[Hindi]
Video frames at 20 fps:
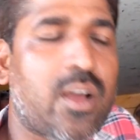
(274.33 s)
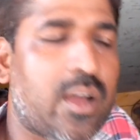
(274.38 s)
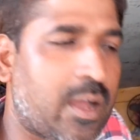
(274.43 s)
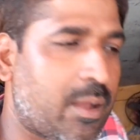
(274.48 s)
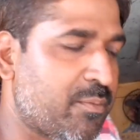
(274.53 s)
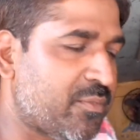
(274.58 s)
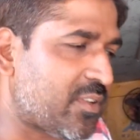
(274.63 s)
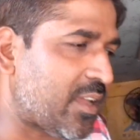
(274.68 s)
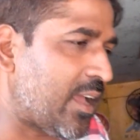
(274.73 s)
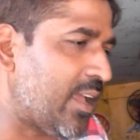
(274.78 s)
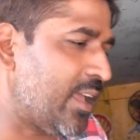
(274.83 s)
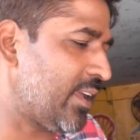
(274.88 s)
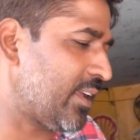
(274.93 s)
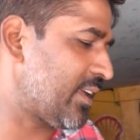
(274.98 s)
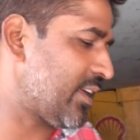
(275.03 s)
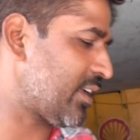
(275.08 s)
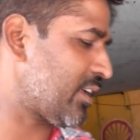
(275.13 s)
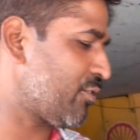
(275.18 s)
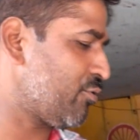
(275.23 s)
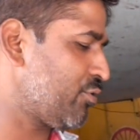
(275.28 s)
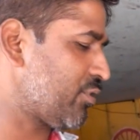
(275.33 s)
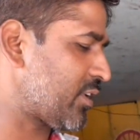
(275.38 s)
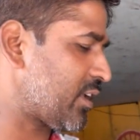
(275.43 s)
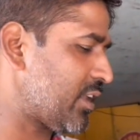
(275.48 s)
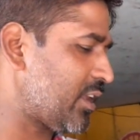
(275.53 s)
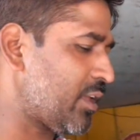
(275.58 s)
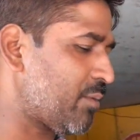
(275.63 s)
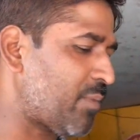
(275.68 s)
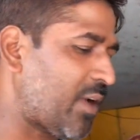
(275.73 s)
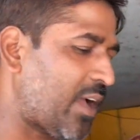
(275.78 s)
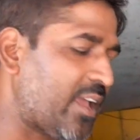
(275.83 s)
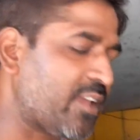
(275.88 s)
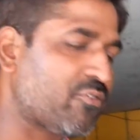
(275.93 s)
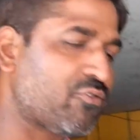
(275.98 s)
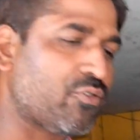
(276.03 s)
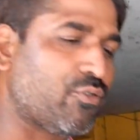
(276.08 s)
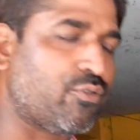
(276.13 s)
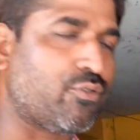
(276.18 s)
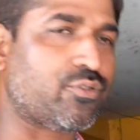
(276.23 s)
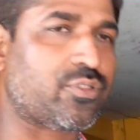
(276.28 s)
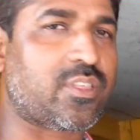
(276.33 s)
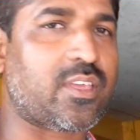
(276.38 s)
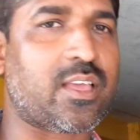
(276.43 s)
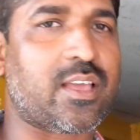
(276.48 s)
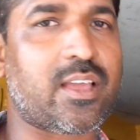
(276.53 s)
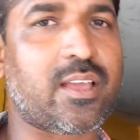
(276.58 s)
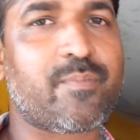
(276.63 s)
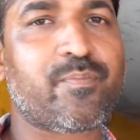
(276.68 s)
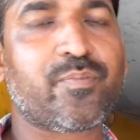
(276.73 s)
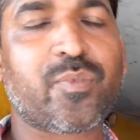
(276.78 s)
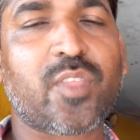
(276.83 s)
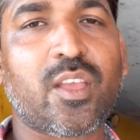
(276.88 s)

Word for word: हम चाहेंगे कि उनके लिए बाइक जो होती है